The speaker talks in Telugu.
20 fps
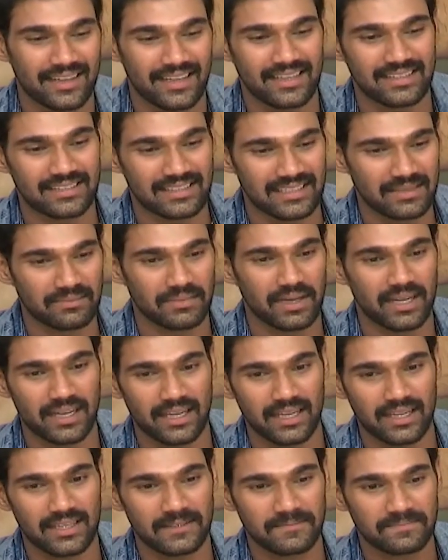ఈ
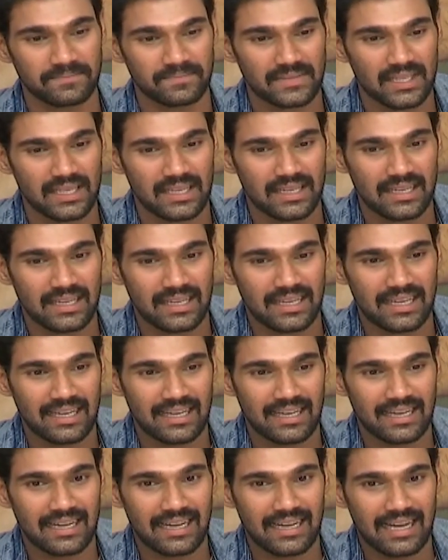సినిమాకి
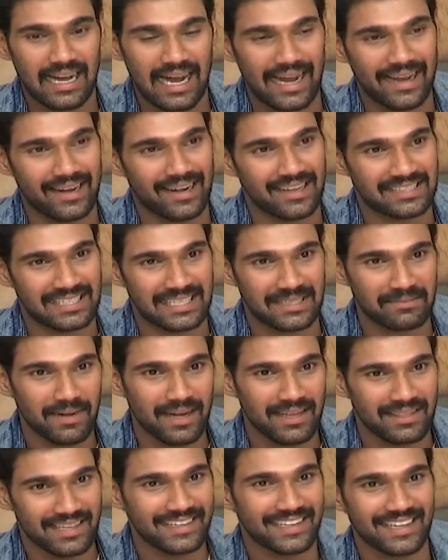ఆయన సినిమా
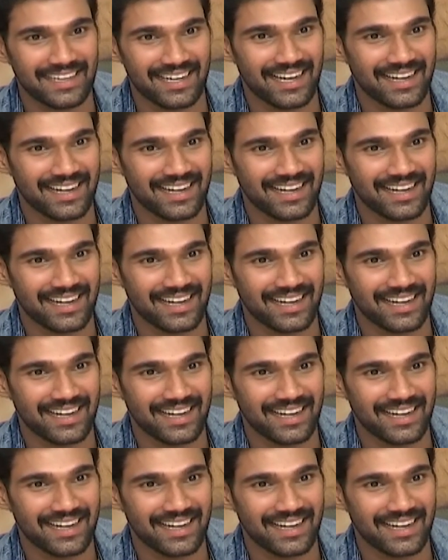తీయటం